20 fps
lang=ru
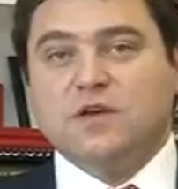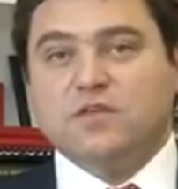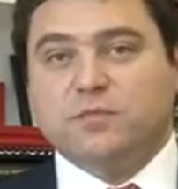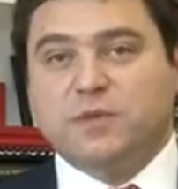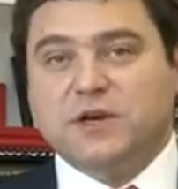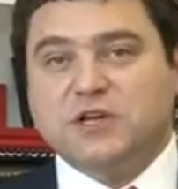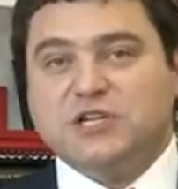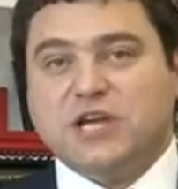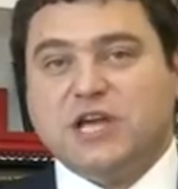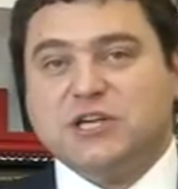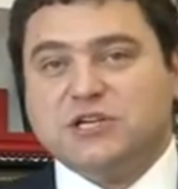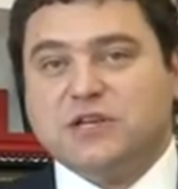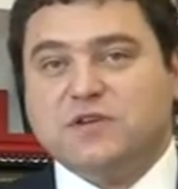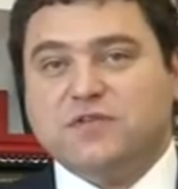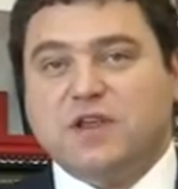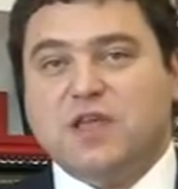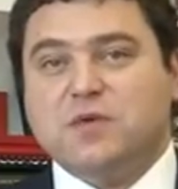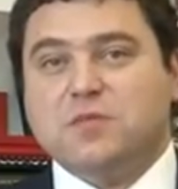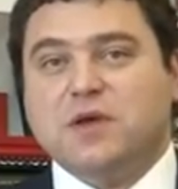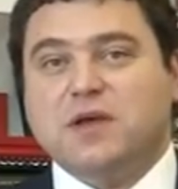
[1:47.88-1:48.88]
В ближайшее
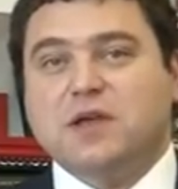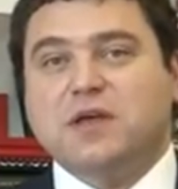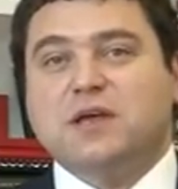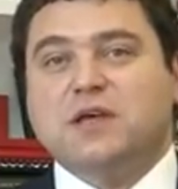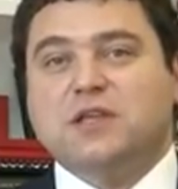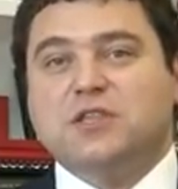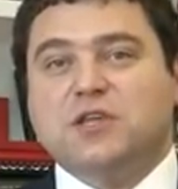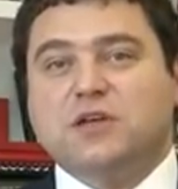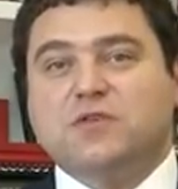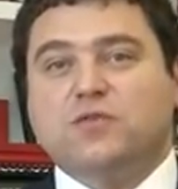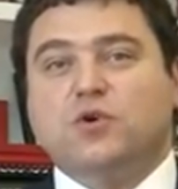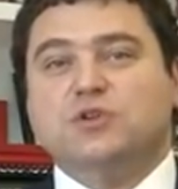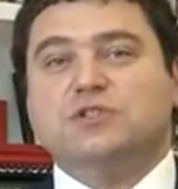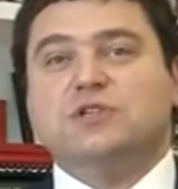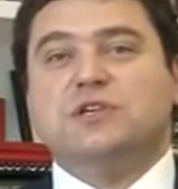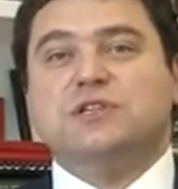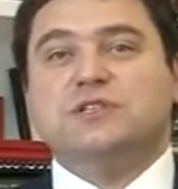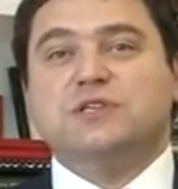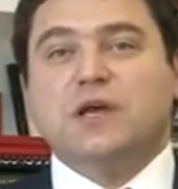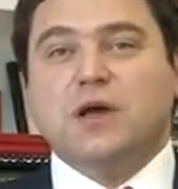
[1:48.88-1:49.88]
время
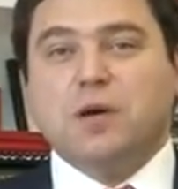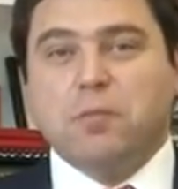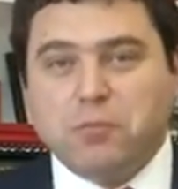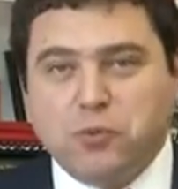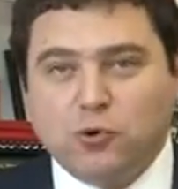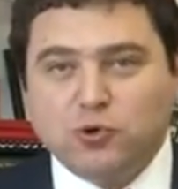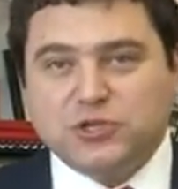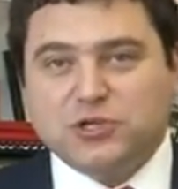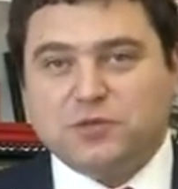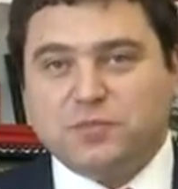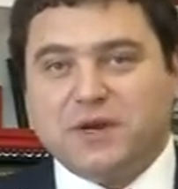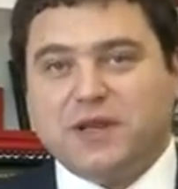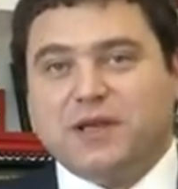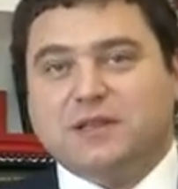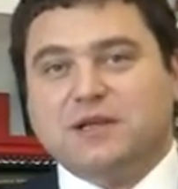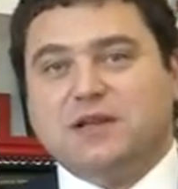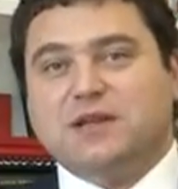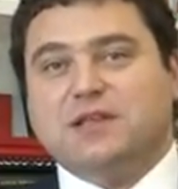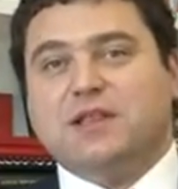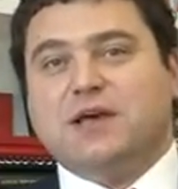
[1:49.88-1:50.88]
нервозность будет
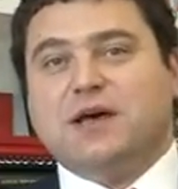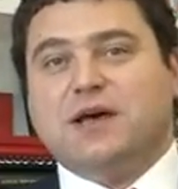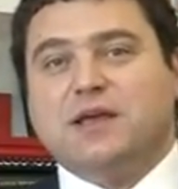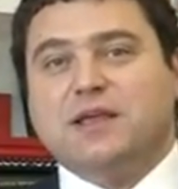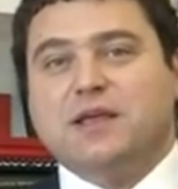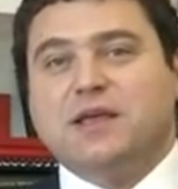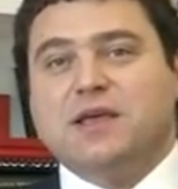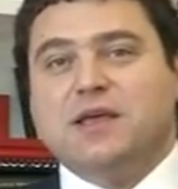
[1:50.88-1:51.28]
преодолена,